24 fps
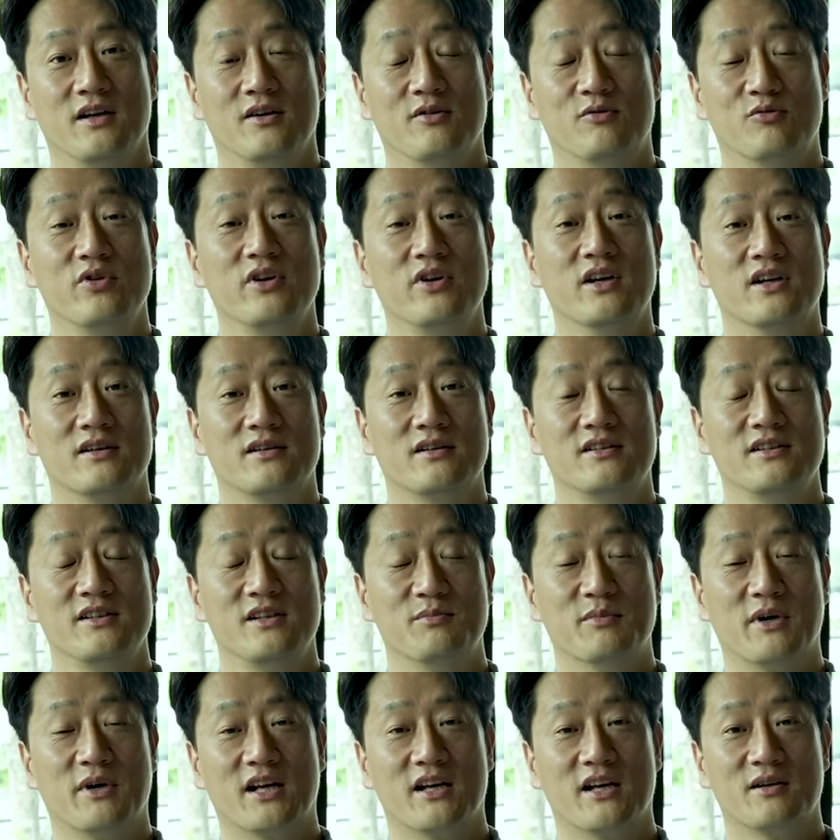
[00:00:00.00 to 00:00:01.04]
우리가 흔히
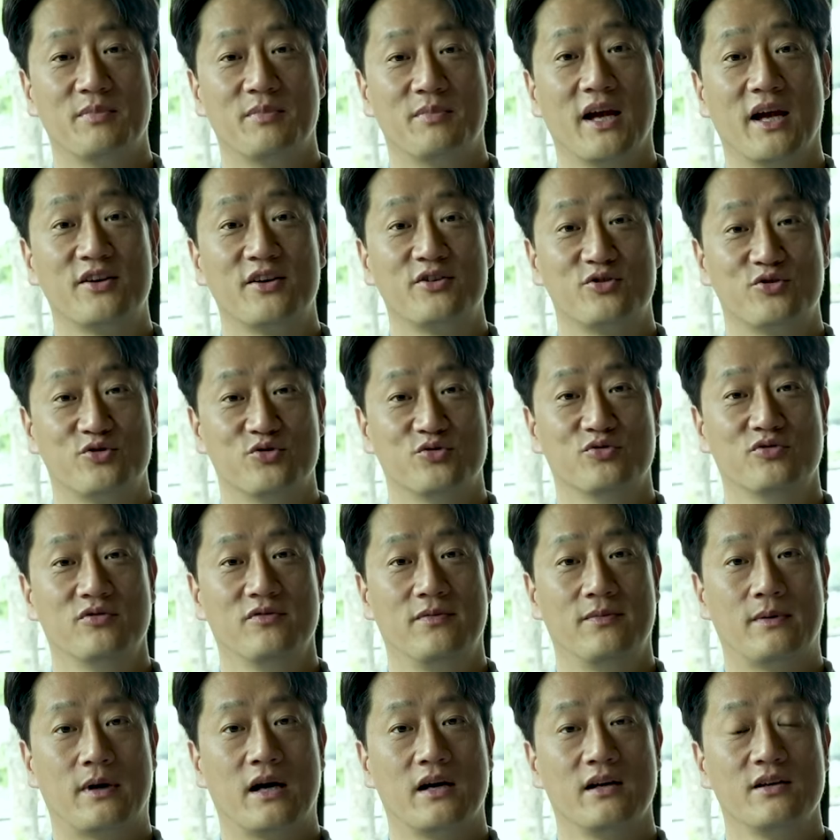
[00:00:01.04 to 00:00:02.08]
말하는 백주,
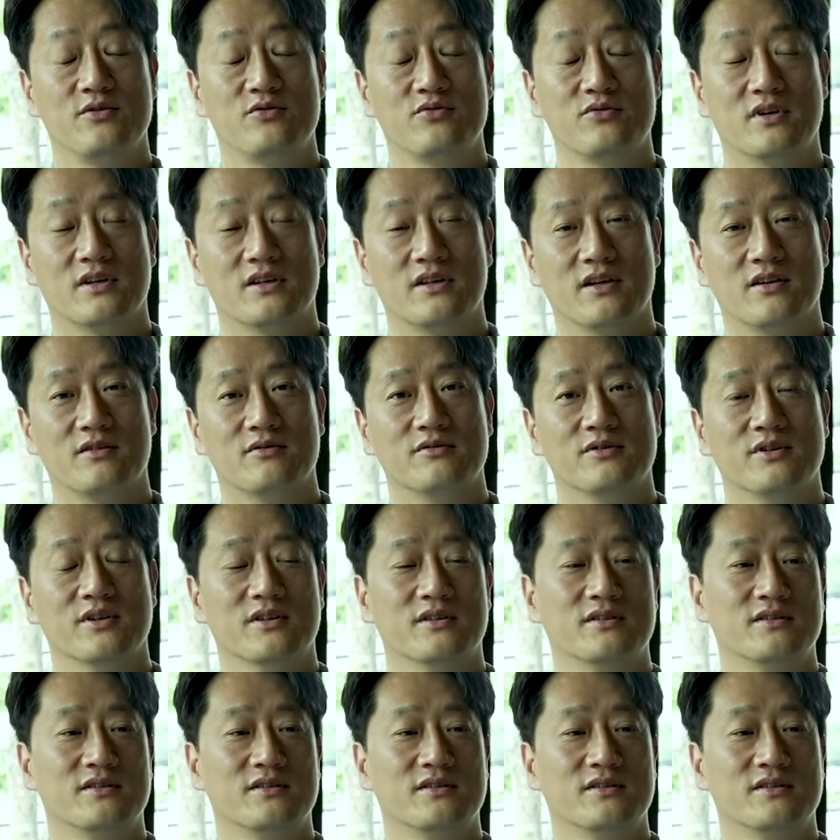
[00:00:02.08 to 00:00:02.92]
와이주가 되고요.